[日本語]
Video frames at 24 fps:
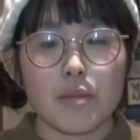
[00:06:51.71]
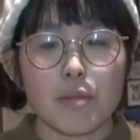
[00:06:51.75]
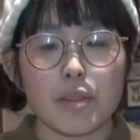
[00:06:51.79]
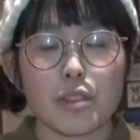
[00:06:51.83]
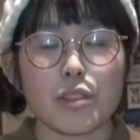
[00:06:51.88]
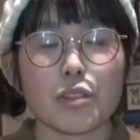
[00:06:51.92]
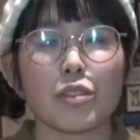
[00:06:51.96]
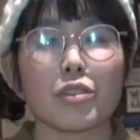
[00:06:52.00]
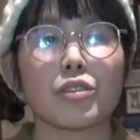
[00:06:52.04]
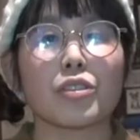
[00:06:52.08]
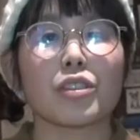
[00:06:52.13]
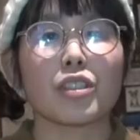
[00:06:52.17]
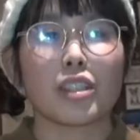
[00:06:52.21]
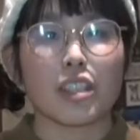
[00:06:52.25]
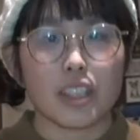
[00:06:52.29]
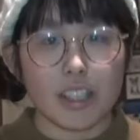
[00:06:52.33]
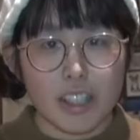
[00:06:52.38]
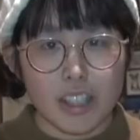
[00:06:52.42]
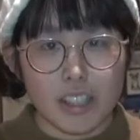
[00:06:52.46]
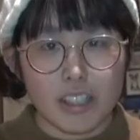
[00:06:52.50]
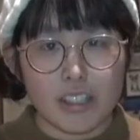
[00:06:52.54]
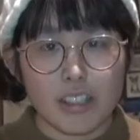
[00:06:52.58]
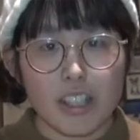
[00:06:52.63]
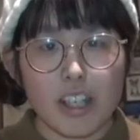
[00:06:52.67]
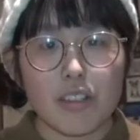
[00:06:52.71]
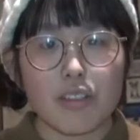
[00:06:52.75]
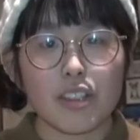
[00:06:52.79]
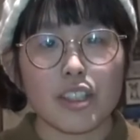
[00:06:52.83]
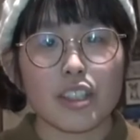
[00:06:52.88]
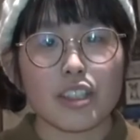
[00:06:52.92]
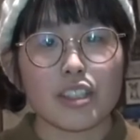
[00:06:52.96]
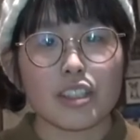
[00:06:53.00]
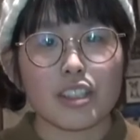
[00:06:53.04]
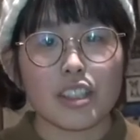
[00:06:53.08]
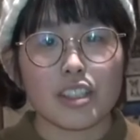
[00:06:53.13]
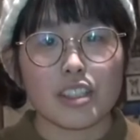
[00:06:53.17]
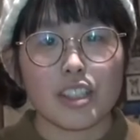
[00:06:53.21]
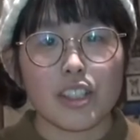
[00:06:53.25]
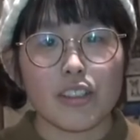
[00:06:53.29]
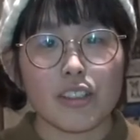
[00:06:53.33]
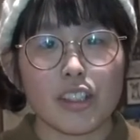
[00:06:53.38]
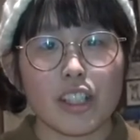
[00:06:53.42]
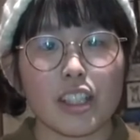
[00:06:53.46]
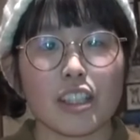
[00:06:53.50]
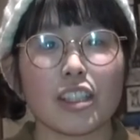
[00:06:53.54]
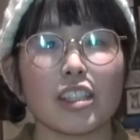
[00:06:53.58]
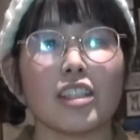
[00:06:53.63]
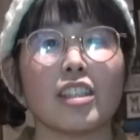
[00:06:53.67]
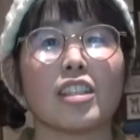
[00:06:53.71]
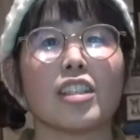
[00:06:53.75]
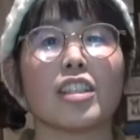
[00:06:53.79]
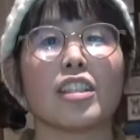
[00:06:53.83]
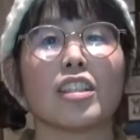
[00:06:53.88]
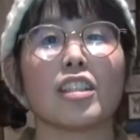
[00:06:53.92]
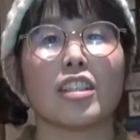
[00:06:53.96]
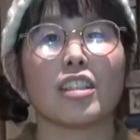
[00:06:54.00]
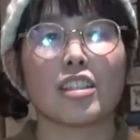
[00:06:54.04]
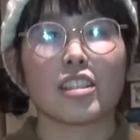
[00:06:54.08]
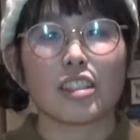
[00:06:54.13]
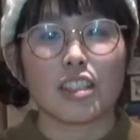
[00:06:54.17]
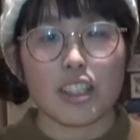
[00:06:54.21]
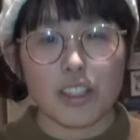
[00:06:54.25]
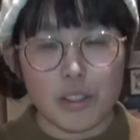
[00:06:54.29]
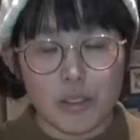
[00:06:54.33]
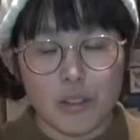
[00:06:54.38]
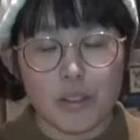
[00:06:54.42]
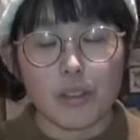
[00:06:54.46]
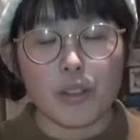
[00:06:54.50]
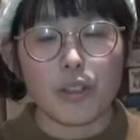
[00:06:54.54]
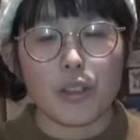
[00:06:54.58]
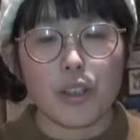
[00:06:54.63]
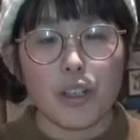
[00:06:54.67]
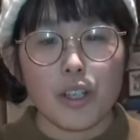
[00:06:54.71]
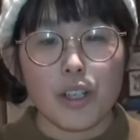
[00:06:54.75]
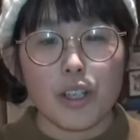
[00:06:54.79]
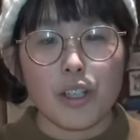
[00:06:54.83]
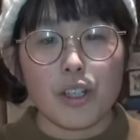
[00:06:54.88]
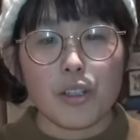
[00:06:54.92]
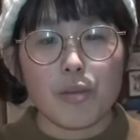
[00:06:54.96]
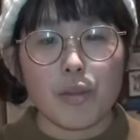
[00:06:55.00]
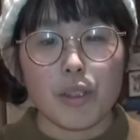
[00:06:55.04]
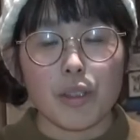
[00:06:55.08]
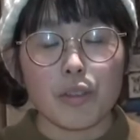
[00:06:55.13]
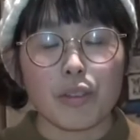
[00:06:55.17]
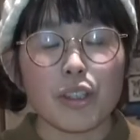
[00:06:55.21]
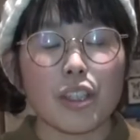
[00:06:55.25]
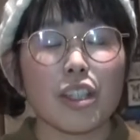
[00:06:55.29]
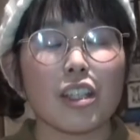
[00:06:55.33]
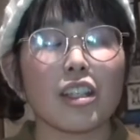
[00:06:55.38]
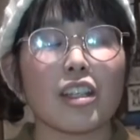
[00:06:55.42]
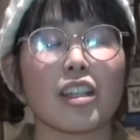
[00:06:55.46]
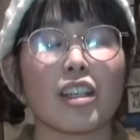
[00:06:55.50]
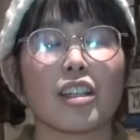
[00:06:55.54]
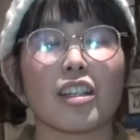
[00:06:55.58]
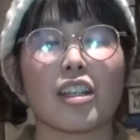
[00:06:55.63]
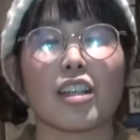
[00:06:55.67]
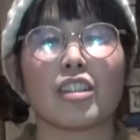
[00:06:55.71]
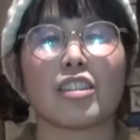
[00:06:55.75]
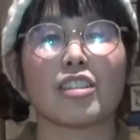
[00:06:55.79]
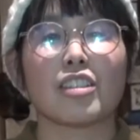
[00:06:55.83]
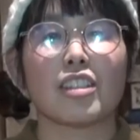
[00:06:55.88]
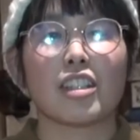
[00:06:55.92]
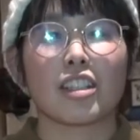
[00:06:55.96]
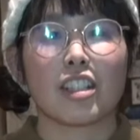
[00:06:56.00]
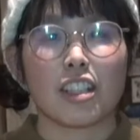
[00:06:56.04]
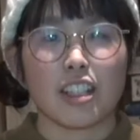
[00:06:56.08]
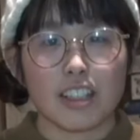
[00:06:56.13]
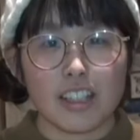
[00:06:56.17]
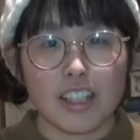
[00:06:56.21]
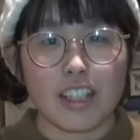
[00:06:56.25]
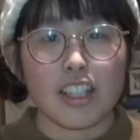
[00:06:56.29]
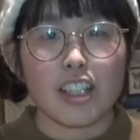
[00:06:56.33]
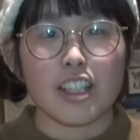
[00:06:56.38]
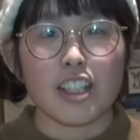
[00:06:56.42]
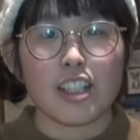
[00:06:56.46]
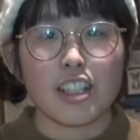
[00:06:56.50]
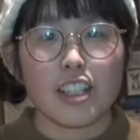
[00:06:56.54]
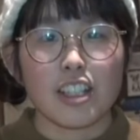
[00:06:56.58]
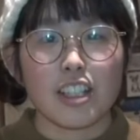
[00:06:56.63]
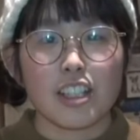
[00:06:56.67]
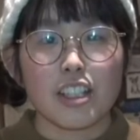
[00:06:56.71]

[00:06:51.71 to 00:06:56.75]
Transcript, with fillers: あ、その時にグラフィックデザインをやっていたんですけど、まあ、4年間やる中で